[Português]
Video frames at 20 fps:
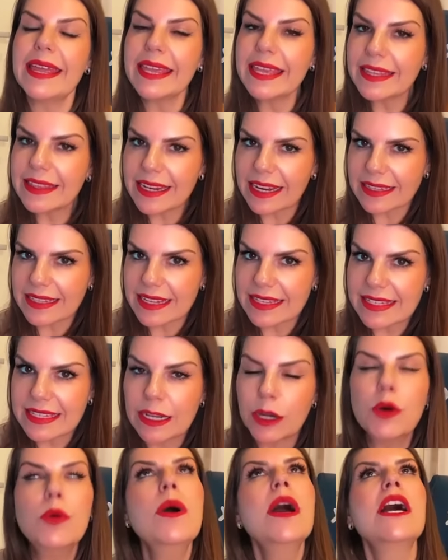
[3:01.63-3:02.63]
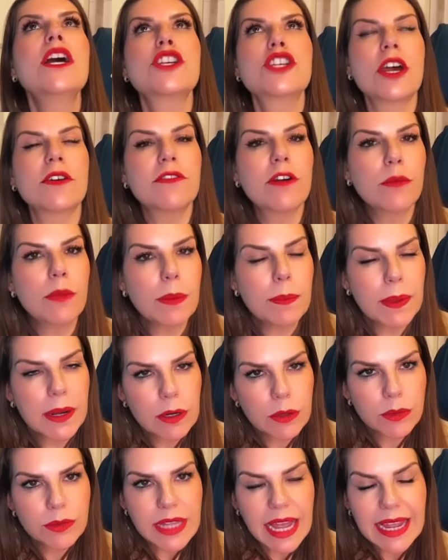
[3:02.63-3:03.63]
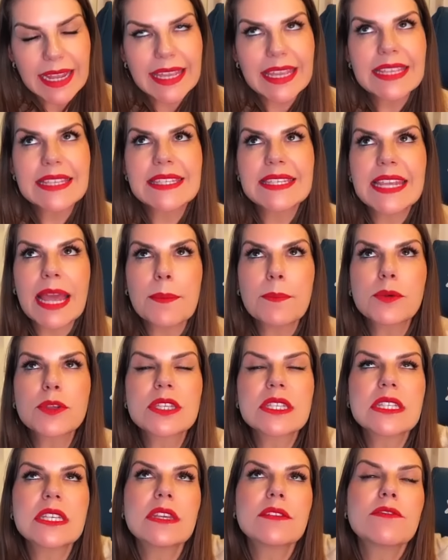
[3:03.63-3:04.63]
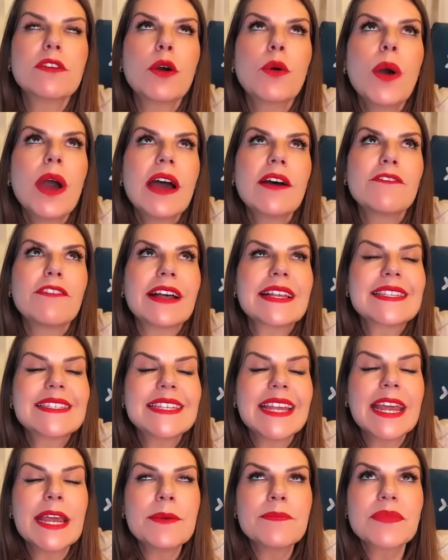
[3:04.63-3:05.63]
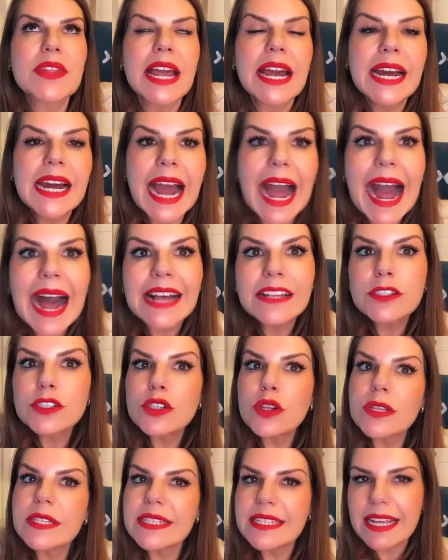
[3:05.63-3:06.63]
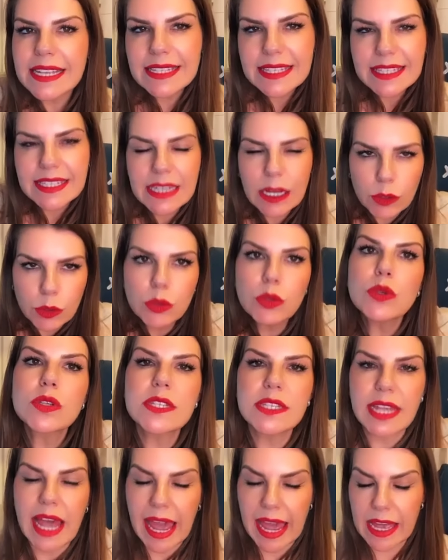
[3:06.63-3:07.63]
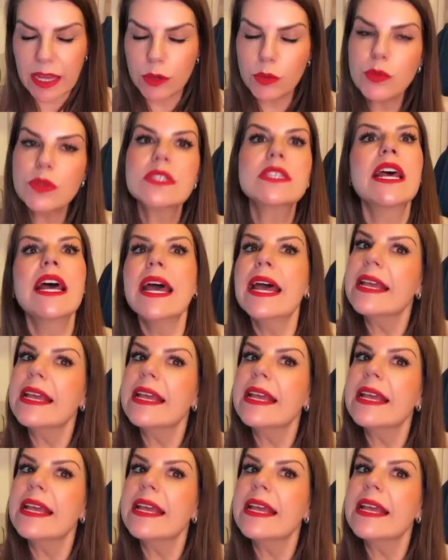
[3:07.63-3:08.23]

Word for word: hidratação. Já vão me perguntar aqui se é possível fazer uh, associação dos sérums.